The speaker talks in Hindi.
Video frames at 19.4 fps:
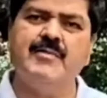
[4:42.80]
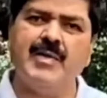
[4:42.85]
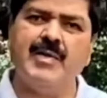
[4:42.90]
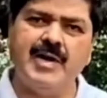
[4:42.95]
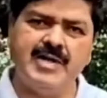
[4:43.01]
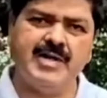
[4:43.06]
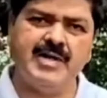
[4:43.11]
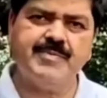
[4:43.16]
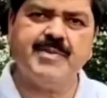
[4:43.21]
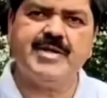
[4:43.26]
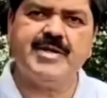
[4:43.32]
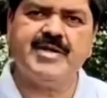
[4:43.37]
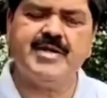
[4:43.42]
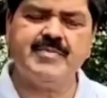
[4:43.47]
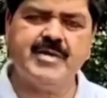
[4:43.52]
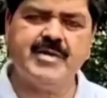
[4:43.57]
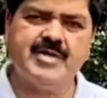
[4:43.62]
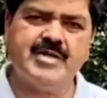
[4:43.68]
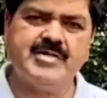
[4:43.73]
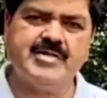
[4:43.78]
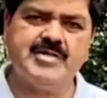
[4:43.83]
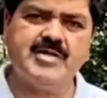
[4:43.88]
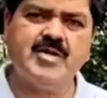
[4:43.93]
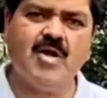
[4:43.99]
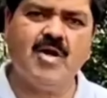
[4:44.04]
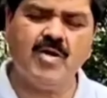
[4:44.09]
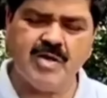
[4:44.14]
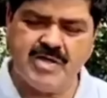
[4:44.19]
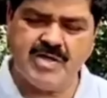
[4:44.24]
माननीय पर्यटन मंत्री जी
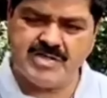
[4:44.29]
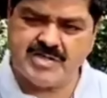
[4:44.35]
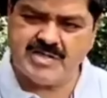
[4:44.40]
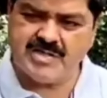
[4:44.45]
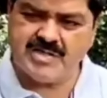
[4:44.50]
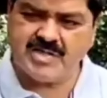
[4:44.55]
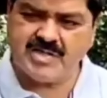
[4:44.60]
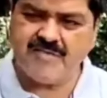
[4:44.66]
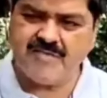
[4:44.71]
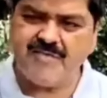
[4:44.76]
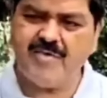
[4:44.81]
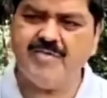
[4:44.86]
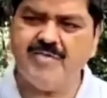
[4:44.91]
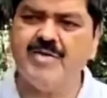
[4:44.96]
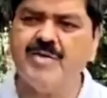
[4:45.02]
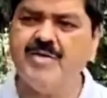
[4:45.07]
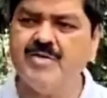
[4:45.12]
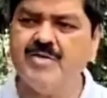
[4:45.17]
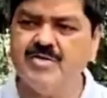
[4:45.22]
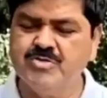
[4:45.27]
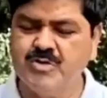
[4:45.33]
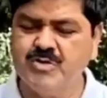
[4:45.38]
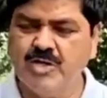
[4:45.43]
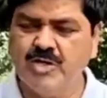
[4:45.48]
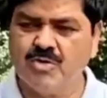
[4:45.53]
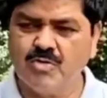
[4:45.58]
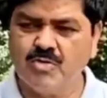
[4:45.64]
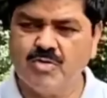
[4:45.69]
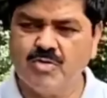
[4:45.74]
कांग्रेस की तरफ अब जो
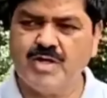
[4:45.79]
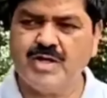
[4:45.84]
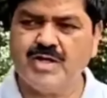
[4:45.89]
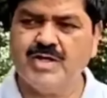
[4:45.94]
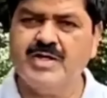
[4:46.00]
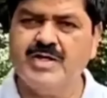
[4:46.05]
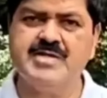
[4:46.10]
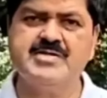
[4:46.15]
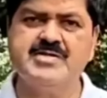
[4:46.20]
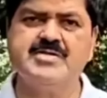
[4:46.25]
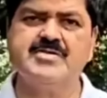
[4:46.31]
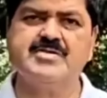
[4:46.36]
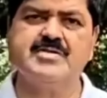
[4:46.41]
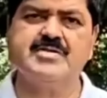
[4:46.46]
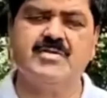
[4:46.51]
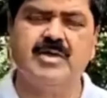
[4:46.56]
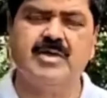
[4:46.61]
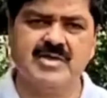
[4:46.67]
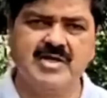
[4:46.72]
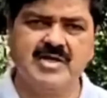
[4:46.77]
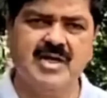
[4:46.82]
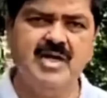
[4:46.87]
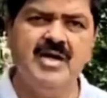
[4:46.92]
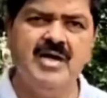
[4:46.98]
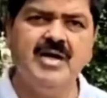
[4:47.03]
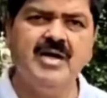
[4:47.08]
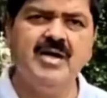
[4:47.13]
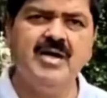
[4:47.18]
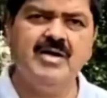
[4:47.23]
है रुख कर रहे हैं इस बात
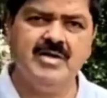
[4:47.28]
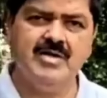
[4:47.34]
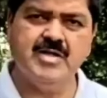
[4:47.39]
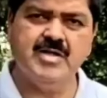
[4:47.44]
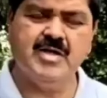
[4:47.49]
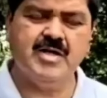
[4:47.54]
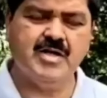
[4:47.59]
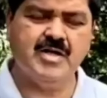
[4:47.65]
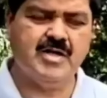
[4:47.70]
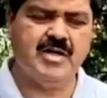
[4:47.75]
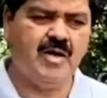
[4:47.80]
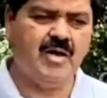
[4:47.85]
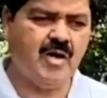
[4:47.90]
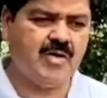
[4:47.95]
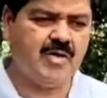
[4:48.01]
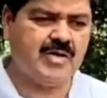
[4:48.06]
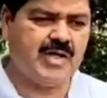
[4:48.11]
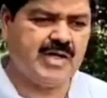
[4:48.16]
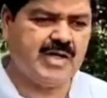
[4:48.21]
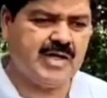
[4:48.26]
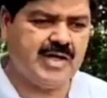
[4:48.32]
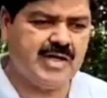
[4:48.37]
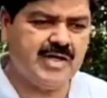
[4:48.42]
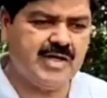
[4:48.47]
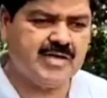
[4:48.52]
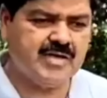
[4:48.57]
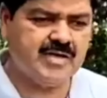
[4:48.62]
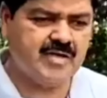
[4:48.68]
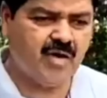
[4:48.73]
का और ये कह
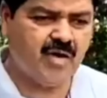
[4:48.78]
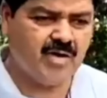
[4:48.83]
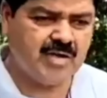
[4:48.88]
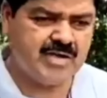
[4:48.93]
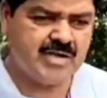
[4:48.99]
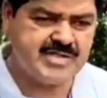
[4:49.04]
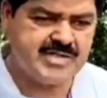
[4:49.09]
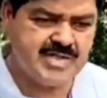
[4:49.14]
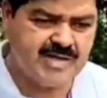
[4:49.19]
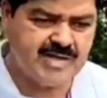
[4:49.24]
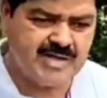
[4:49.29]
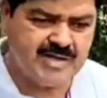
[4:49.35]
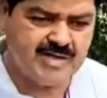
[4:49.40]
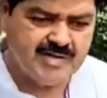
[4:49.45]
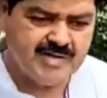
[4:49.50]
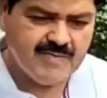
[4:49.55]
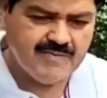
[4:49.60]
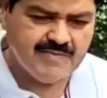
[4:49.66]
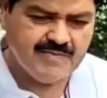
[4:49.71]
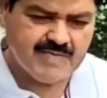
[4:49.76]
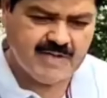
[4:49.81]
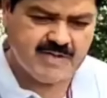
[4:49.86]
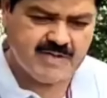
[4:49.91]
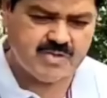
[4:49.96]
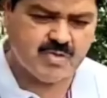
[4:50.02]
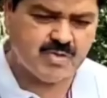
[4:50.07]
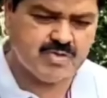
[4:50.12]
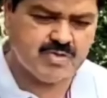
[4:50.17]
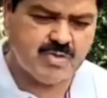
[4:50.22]
रहे हैं कि कांग्रेस ने
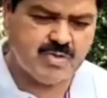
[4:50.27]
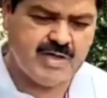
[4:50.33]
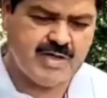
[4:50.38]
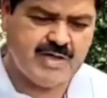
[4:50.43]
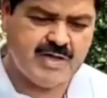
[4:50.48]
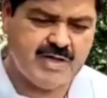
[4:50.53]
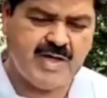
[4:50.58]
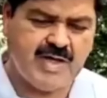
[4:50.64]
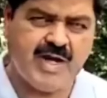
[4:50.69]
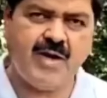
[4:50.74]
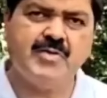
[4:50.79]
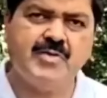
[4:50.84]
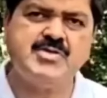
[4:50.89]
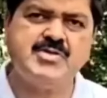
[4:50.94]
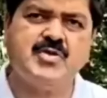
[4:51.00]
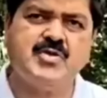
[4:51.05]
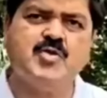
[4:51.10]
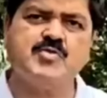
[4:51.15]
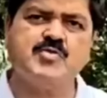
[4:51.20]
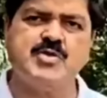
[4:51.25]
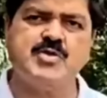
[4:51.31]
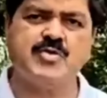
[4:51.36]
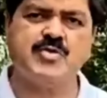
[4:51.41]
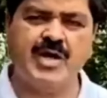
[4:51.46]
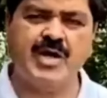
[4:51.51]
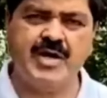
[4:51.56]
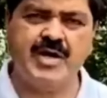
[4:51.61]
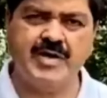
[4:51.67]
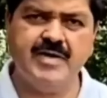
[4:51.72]
इसको जो है अनावश्यक रूप से
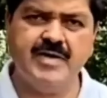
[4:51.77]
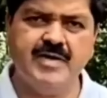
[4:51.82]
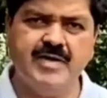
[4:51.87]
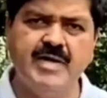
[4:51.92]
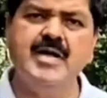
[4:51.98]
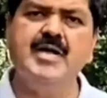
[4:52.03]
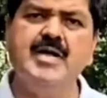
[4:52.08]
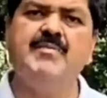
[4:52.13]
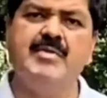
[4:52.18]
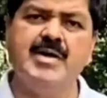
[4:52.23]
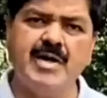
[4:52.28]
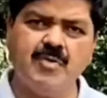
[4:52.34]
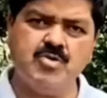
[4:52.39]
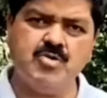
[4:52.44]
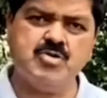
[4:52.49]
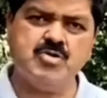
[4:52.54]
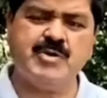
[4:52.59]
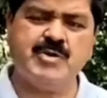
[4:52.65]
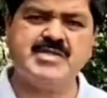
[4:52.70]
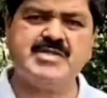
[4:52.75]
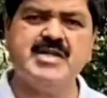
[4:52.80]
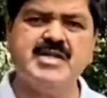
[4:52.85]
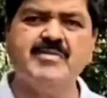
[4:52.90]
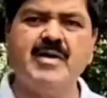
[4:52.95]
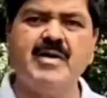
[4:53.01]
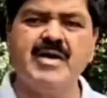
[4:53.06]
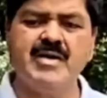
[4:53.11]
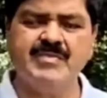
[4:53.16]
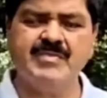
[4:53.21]
उठाया मेरे कुछ प्रश्न
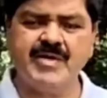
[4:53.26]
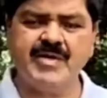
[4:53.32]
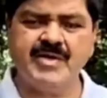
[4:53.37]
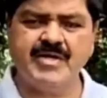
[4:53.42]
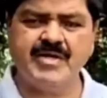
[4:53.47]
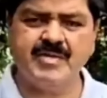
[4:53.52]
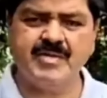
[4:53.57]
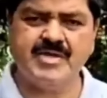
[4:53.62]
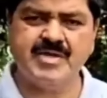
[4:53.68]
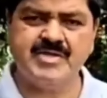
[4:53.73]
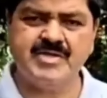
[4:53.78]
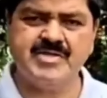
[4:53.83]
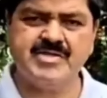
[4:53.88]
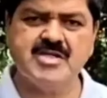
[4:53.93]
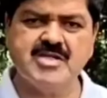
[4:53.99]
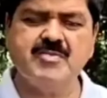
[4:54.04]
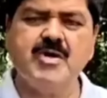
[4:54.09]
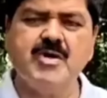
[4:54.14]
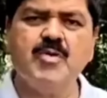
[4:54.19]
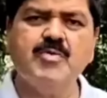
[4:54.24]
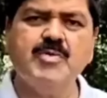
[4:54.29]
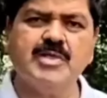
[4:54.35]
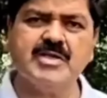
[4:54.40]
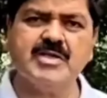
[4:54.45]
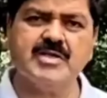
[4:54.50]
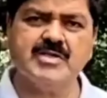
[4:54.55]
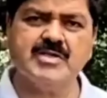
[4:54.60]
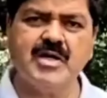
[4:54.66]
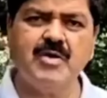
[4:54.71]
है माननीय पर्यटन मंत्री जी से मैं
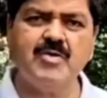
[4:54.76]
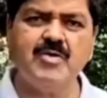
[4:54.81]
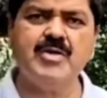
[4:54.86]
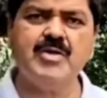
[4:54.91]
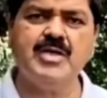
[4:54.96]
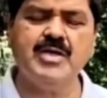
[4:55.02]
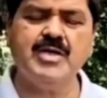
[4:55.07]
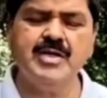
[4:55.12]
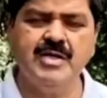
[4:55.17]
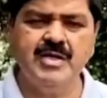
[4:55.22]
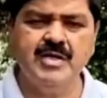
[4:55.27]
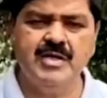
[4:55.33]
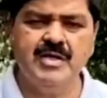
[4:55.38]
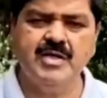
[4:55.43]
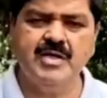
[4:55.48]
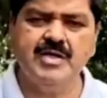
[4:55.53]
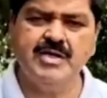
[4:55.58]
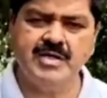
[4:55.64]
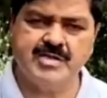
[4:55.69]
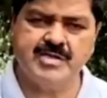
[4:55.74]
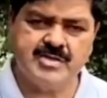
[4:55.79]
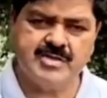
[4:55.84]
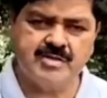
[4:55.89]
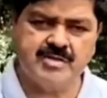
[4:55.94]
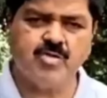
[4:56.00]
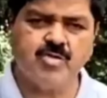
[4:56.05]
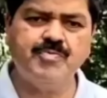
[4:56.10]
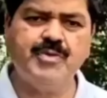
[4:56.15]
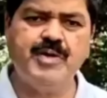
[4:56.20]
उम्मीद करता हूं कि
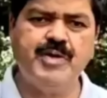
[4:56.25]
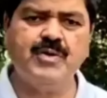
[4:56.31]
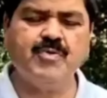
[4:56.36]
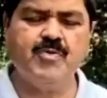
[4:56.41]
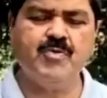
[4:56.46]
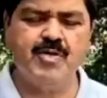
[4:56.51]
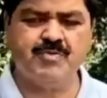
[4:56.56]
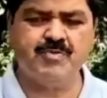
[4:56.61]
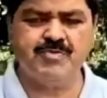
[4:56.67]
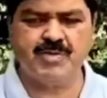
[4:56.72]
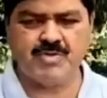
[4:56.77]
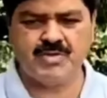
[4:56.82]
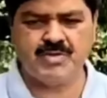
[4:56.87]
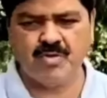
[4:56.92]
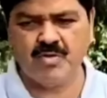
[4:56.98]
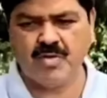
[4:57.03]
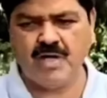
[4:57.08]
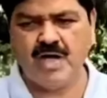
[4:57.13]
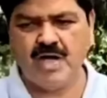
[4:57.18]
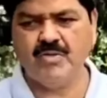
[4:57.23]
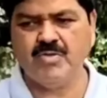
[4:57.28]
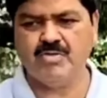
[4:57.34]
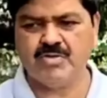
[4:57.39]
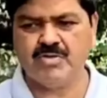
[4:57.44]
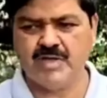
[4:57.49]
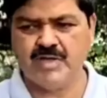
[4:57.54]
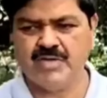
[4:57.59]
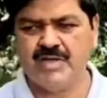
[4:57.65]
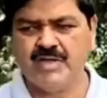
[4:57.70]
निश्चित रूप में वो इन प्रश्नों का
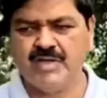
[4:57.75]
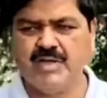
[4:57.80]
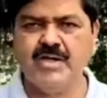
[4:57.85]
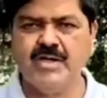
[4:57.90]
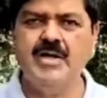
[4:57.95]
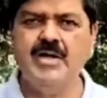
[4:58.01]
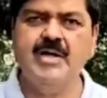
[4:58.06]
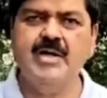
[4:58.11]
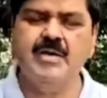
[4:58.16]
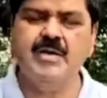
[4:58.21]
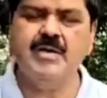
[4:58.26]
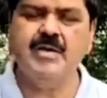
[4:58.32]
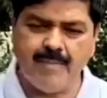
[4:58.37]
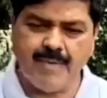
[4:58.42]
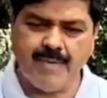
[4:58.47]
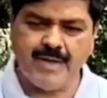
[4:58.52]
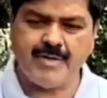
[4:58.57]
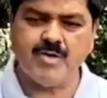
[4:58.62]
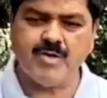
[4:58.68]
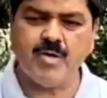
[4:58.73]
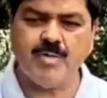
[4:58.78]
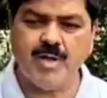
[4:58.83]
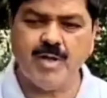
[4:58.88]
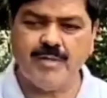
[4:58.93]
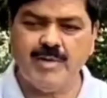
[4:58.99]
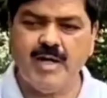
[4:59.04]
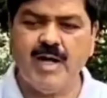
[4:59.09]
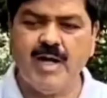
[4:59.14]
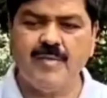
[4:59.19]
उत्तर देकर पब्लिक
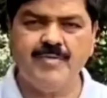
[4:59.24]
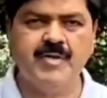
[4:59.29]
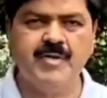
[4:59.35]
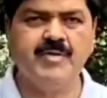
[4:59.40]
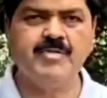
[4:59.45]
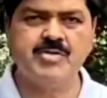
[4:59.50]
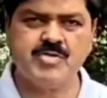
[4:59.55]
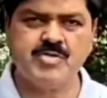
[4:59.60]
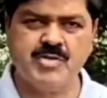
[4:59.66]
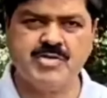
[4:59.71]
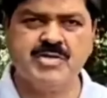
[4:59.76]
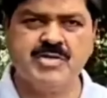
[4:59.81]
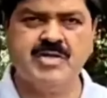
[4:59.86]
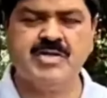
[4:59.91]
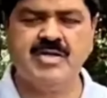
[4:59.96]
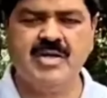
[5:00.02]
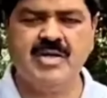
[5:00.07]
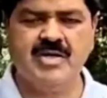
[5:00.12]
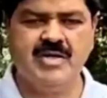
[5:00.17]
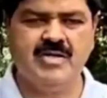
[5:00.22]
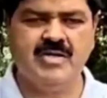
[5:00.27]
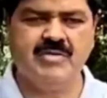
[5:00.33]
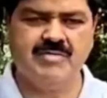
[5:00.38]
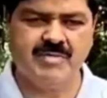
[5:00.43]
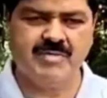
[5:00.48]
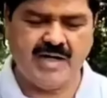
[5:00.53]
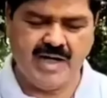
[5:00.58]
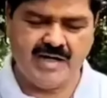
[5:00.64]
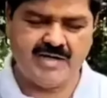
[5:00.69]
डोमेन में अपनी विश्वसनीयता
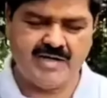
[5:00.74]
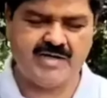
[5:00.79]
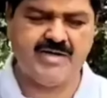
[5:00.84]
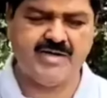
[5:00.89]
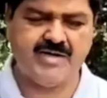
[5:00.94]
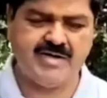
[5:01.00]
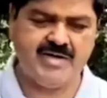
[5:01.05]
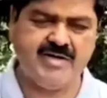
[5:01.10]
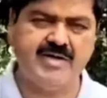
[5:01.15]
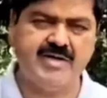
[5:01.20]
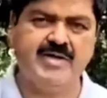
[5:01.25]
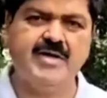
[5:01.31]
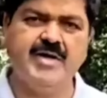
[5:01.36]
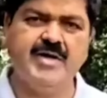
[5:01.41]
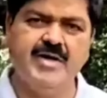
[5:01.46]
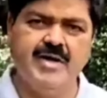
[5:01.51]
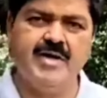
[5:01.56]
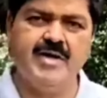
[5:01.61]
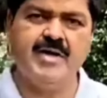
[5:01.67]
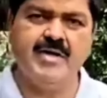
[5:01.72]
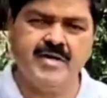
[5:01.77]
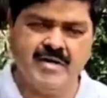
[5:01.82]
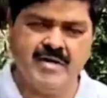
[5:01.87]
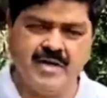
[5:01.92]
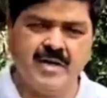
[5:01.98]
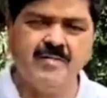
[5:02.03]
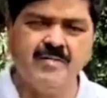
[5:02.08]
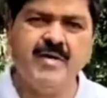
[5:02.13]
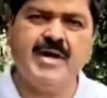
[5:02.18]
बनाए रखेंगे
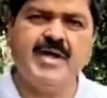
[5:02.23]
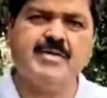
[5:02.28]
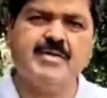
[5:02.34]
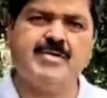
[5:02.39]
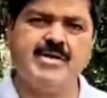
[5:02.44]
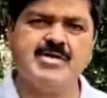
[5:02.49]
नंबर एक